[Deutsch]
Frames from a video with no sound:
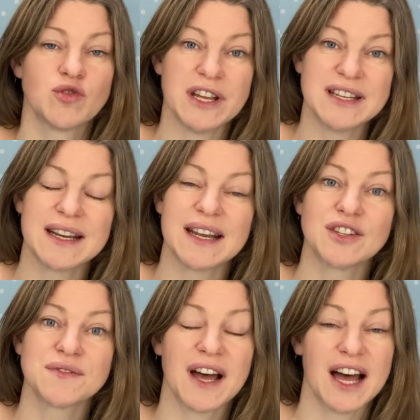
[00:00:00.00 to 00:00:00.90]
später
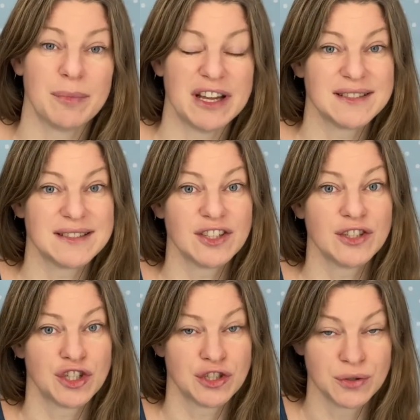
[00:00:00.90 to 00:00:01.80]
daraus verarbeitete
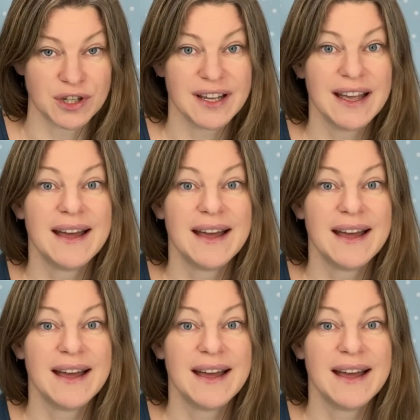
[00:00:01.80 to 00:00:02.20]
Stück